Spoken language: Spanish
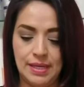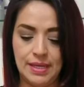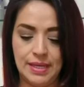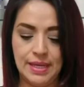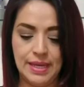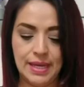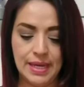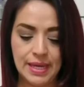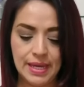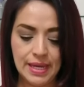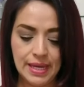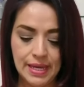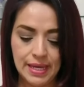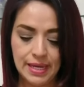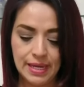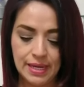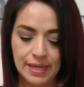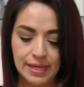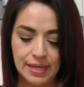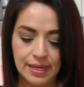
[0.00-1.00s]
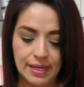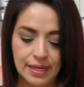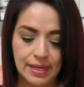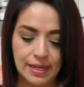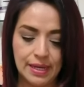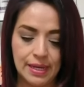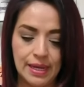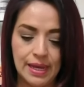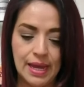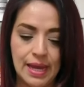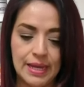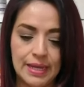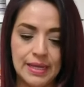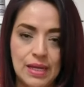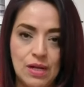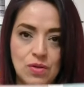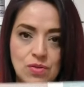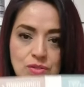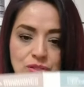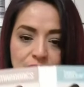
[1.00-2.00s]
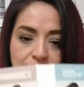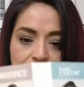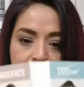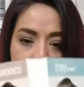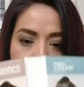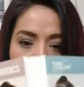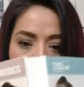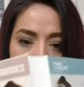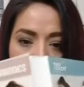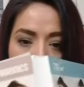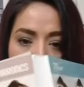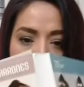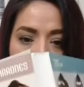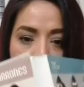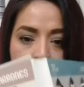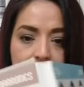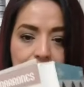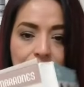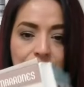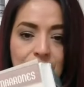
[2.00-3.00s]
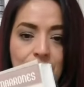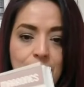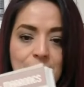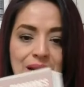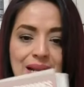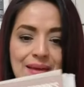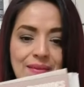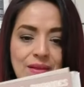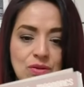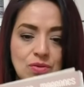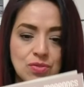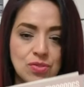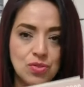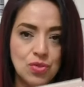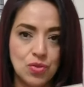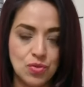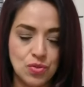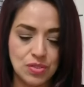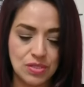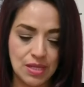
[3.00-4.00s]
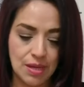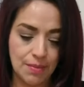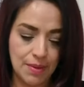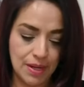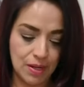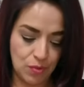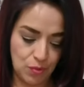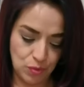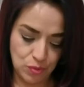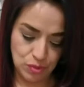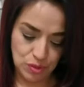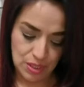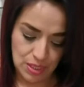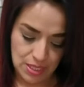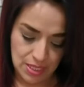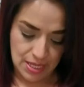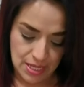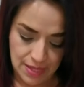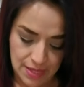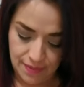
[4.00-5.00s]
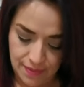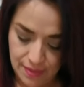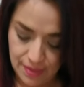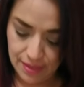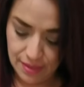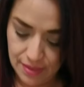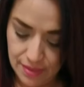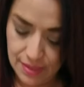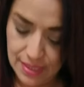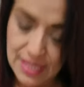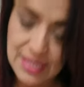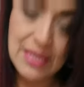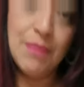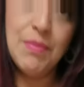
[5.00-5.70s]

que aquí los tenemos. La familia de los tonos tabacos, desde